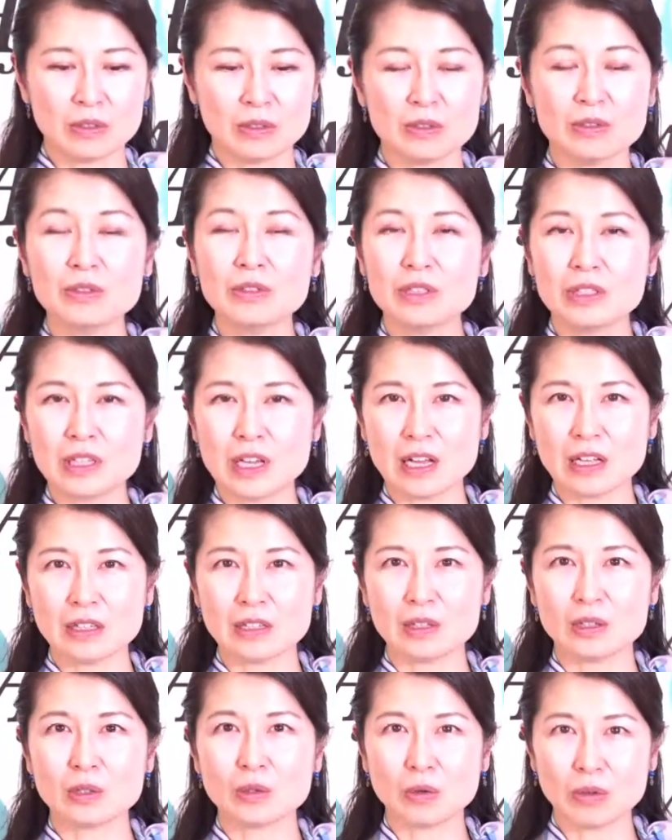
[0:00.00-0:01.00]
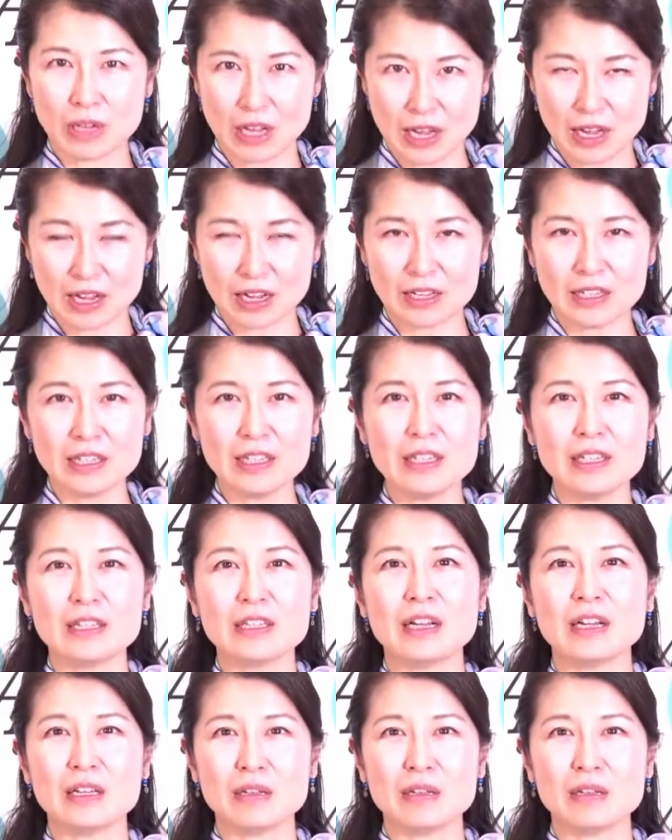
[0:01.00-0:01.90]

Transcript: 軍犬トネ」にな